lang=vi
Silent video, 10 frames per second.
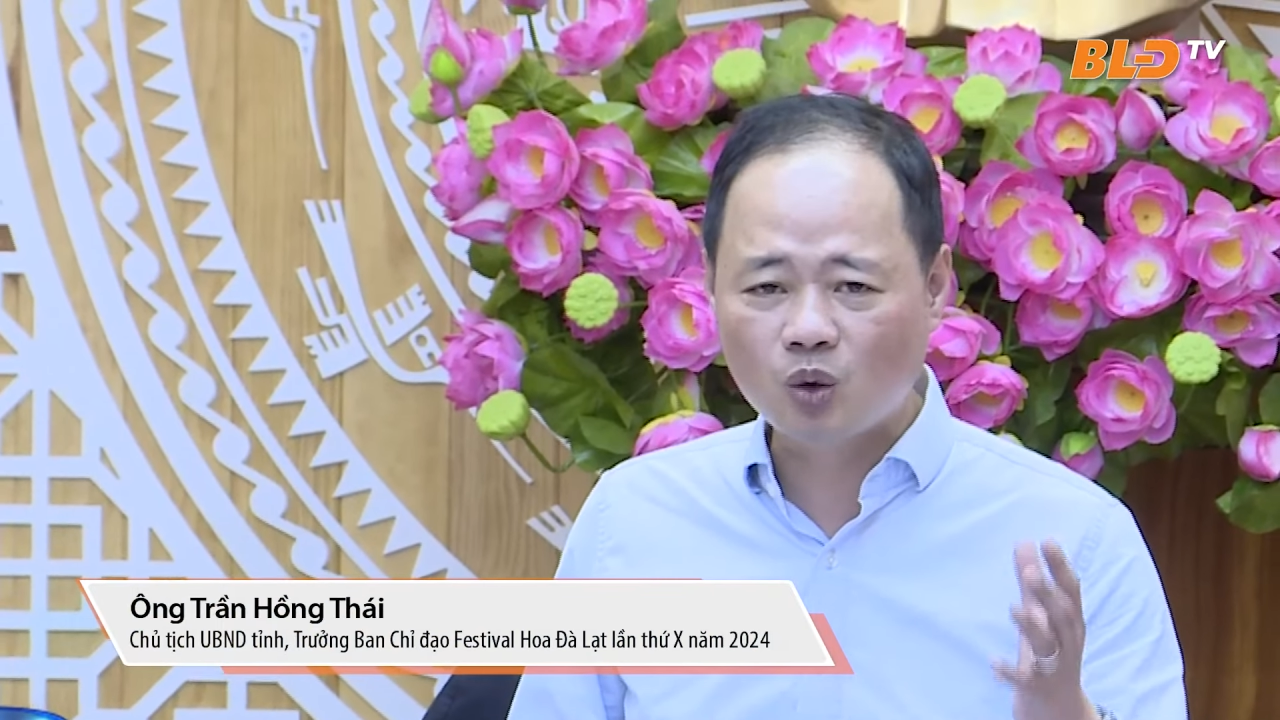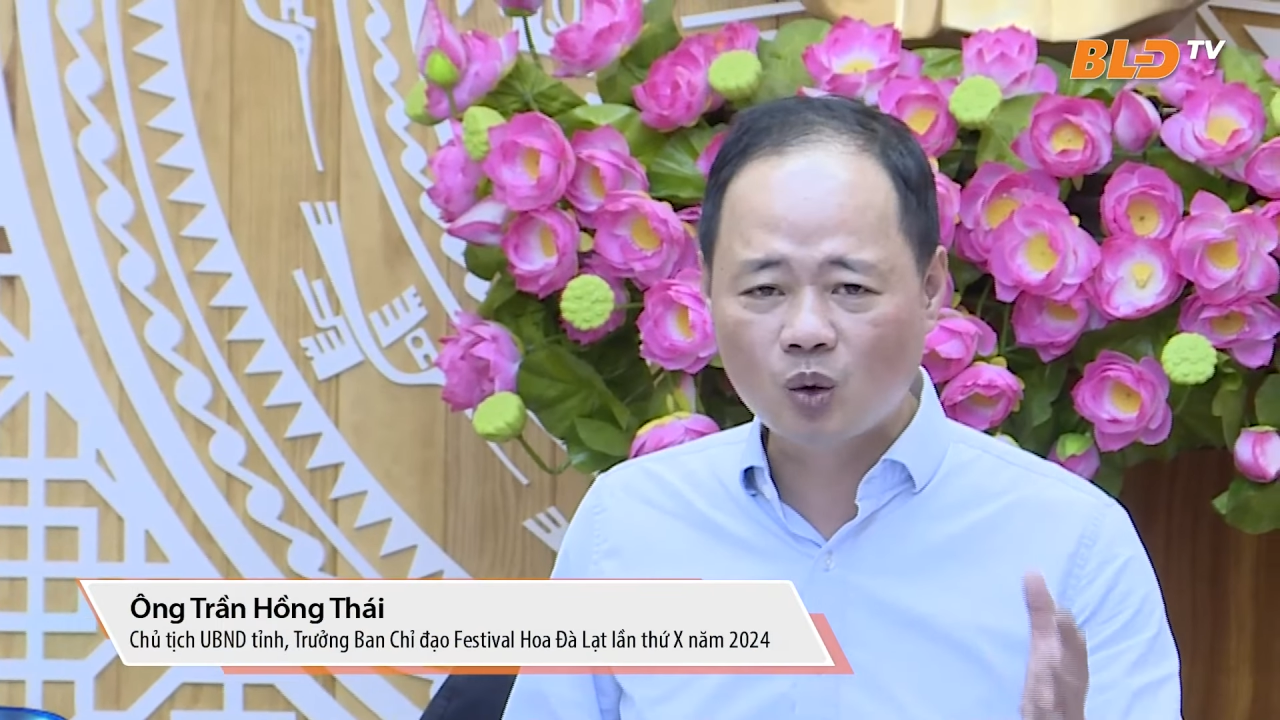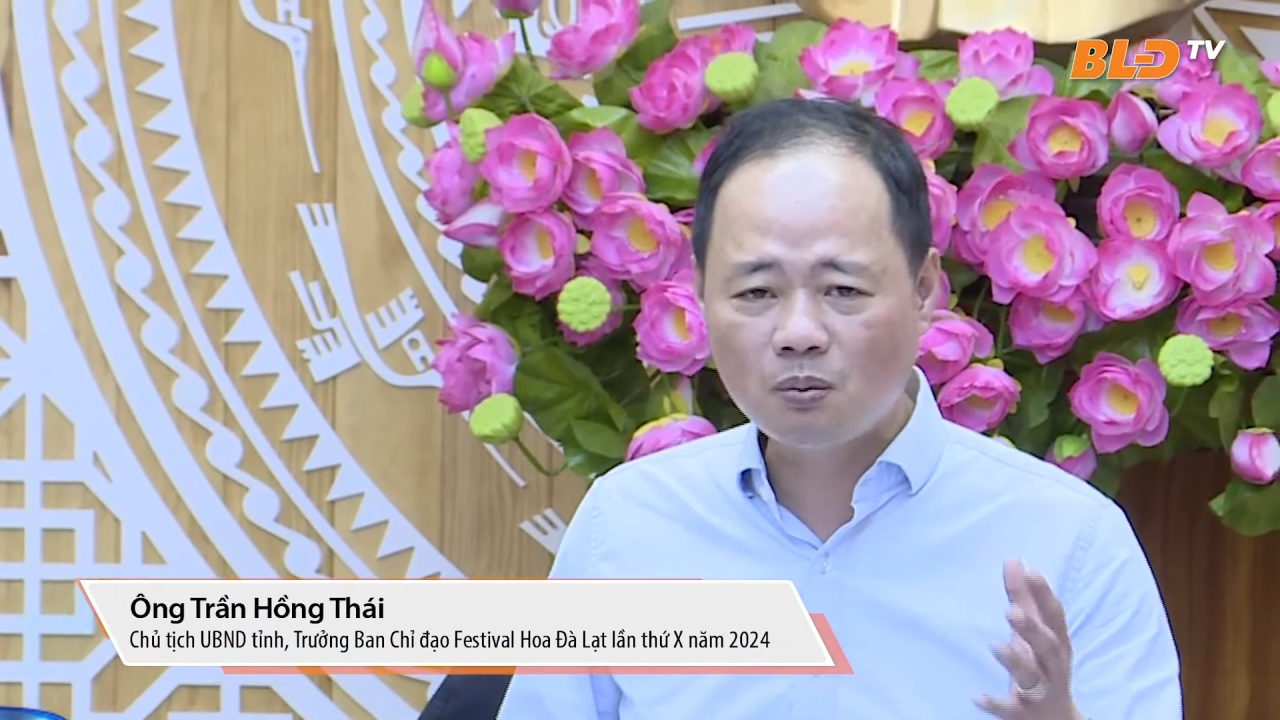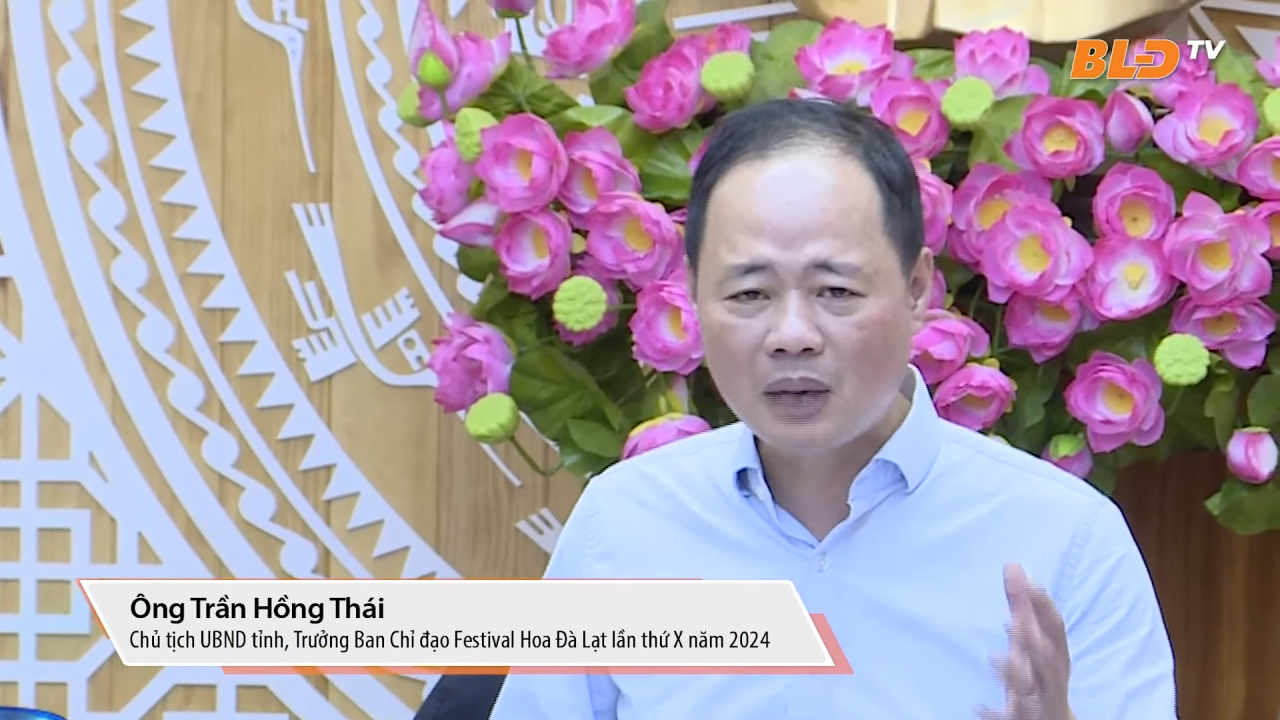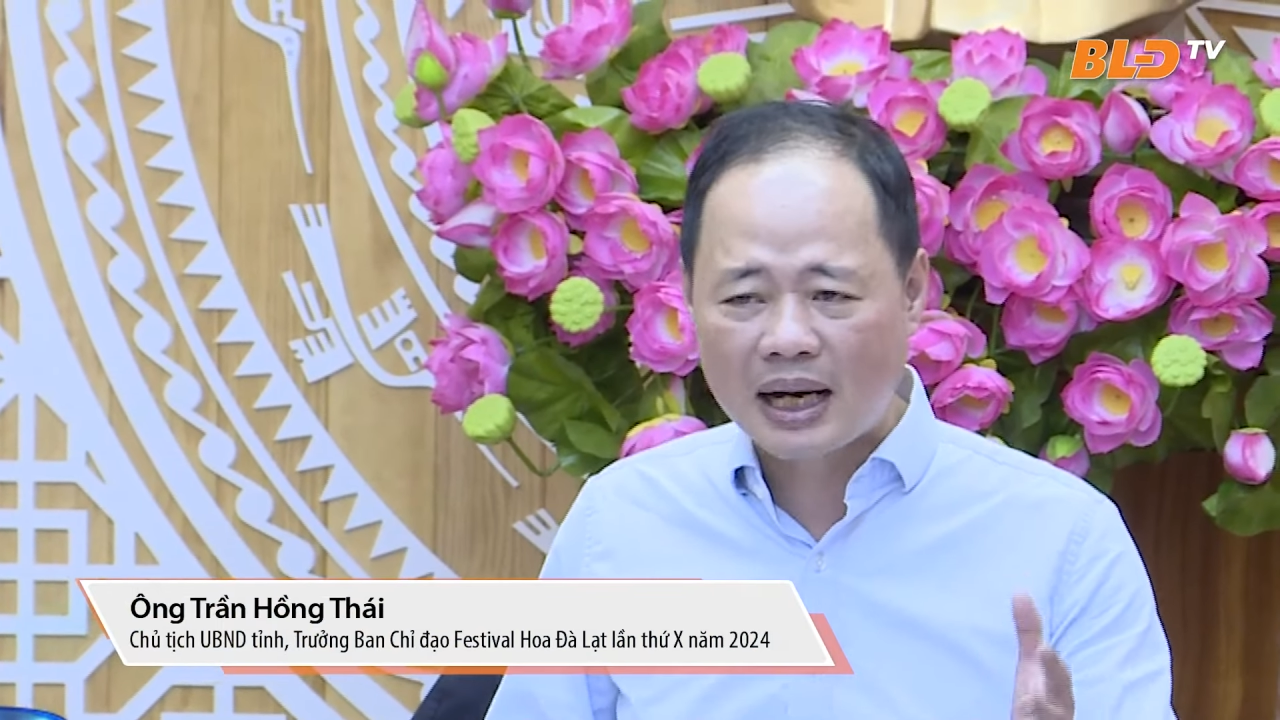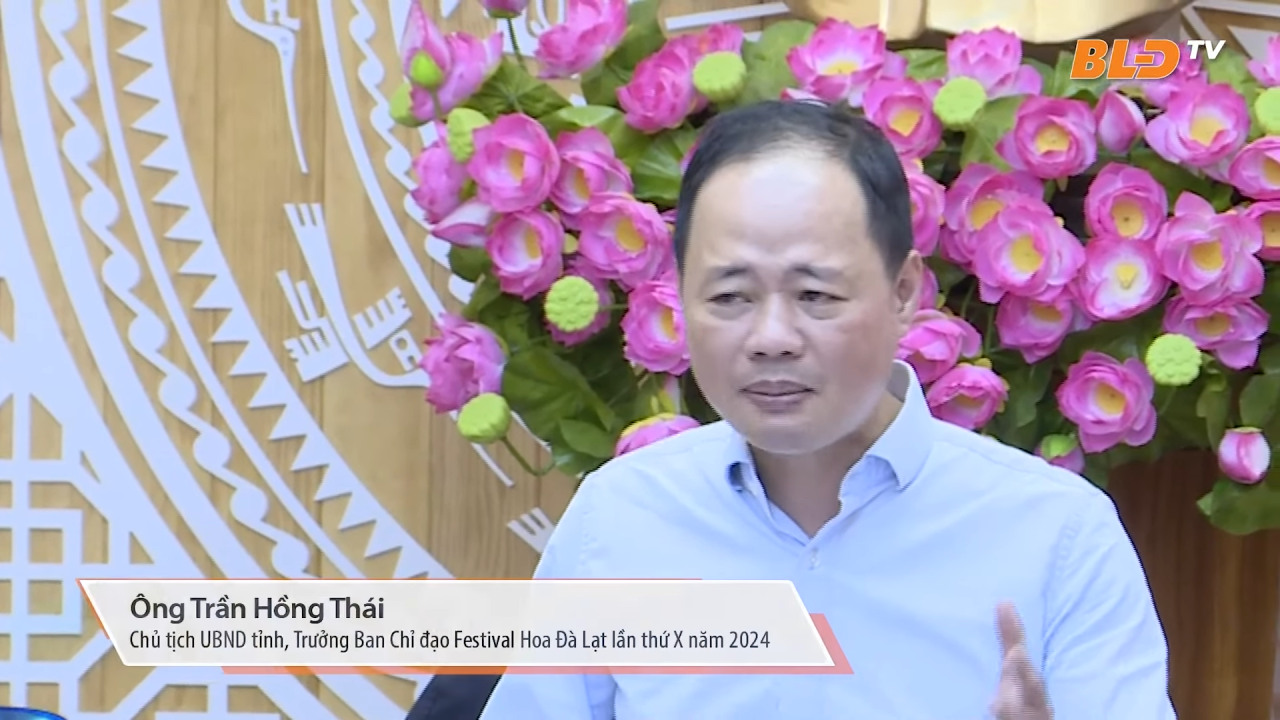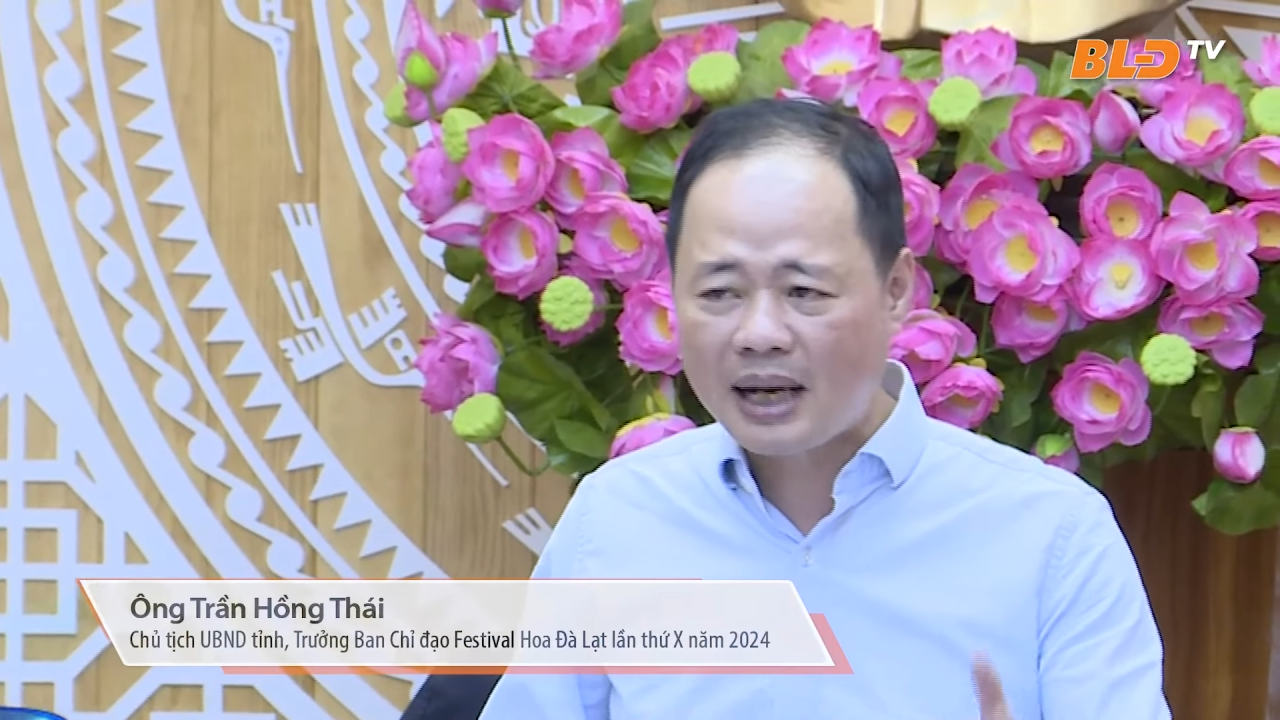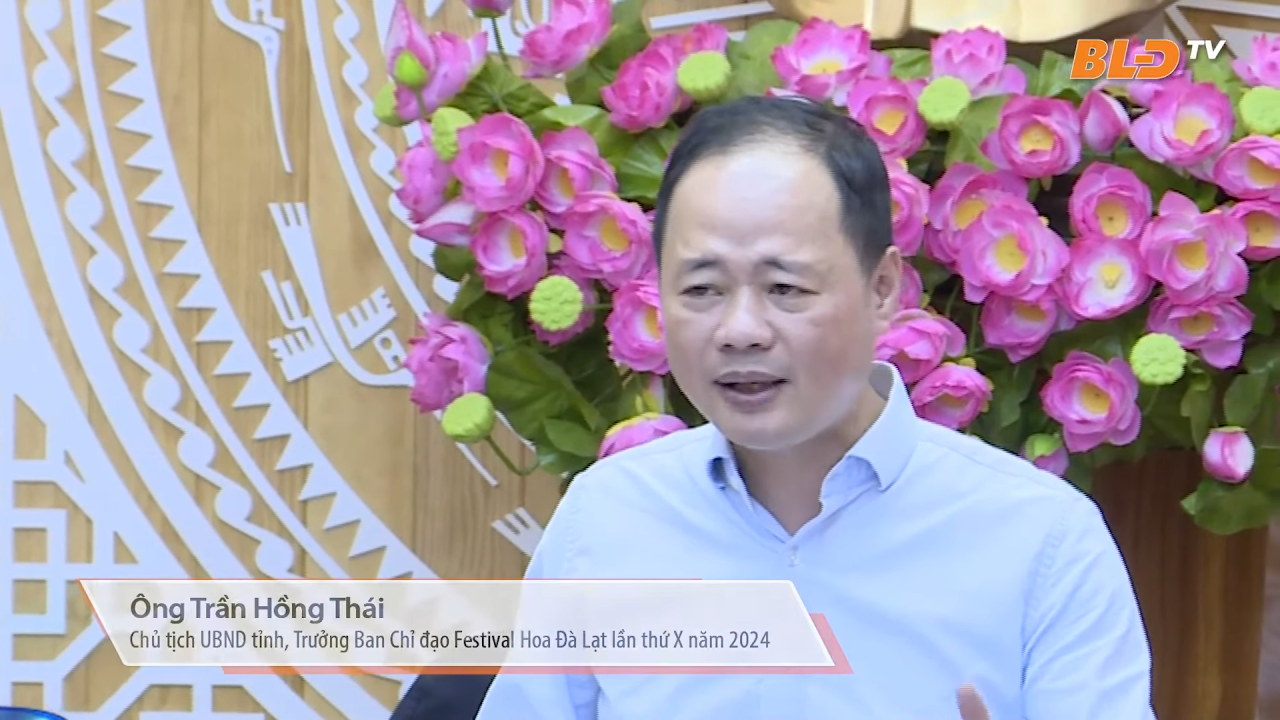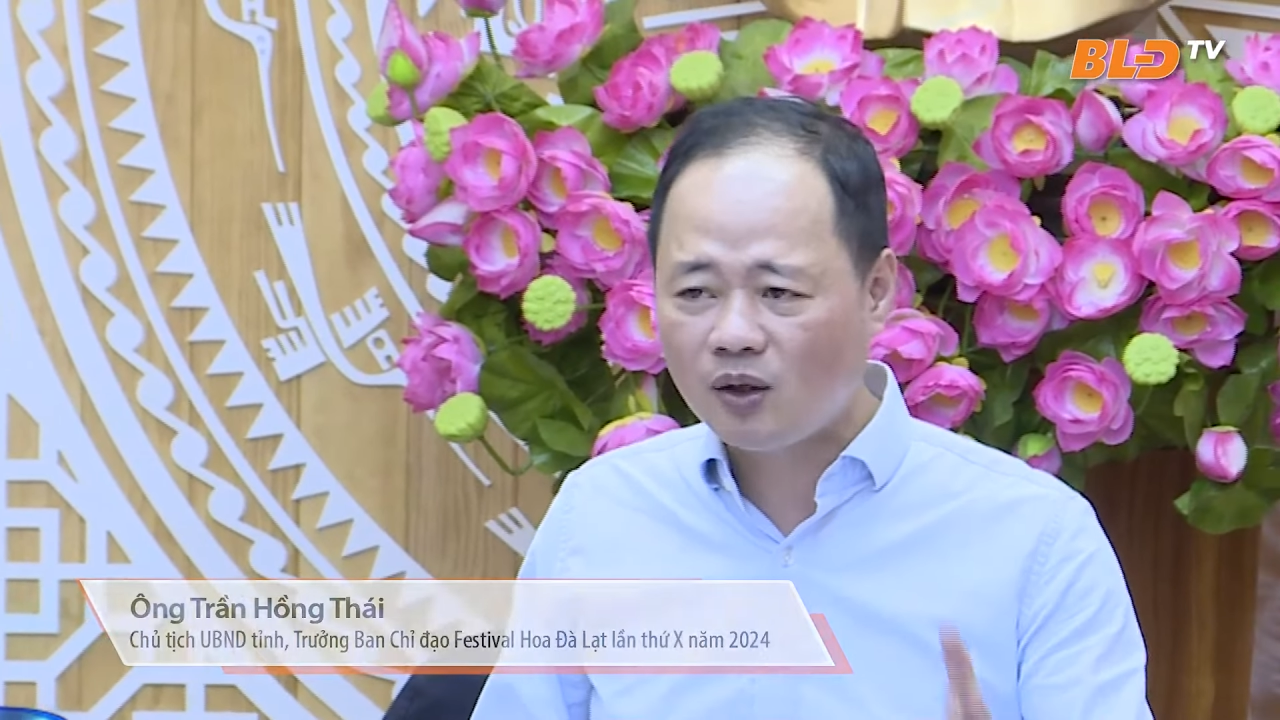nó mãi mãi